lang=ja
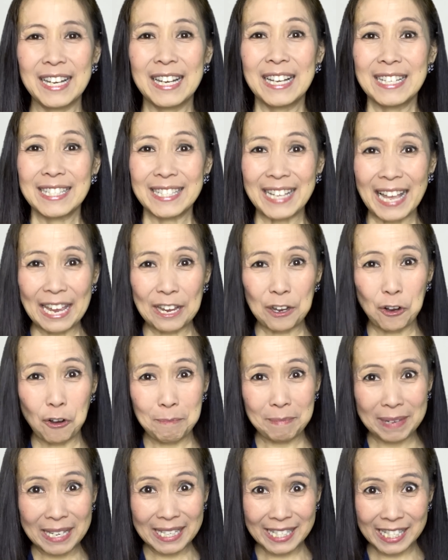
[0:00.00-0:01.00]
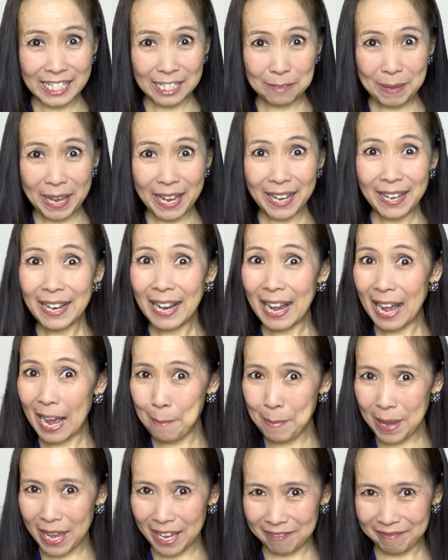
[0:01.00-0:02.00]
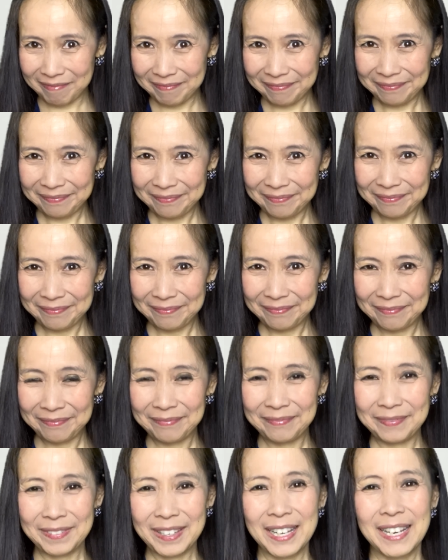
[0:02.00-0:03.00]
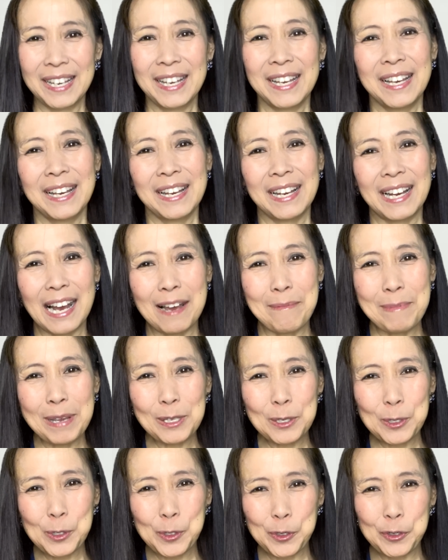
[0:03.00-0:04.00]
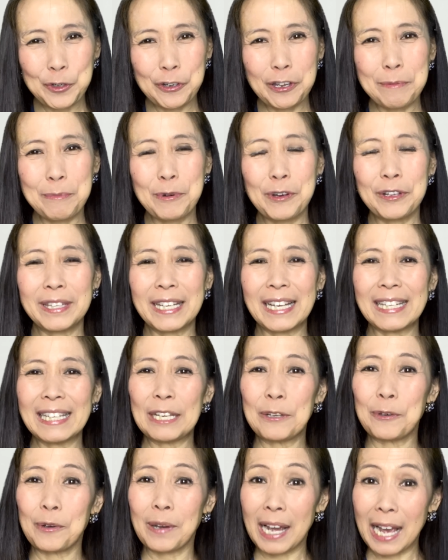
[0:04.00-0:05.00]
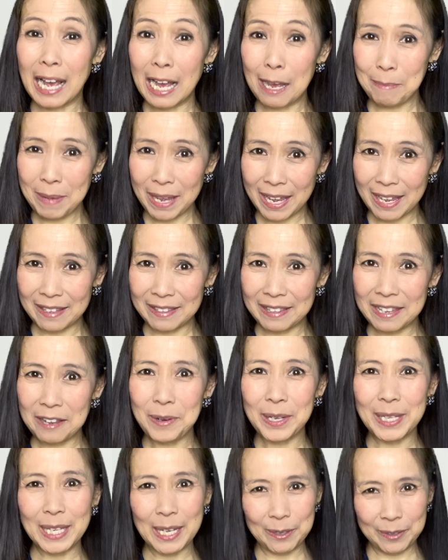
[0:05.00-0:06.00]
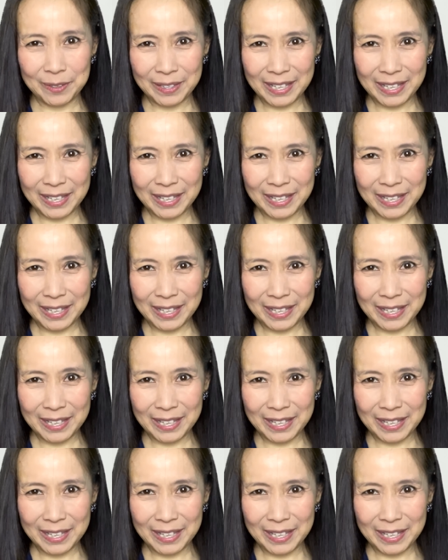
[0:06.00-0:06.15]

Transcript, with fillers: 最後みっつめ、亀。亀の種類もただの亀ではなく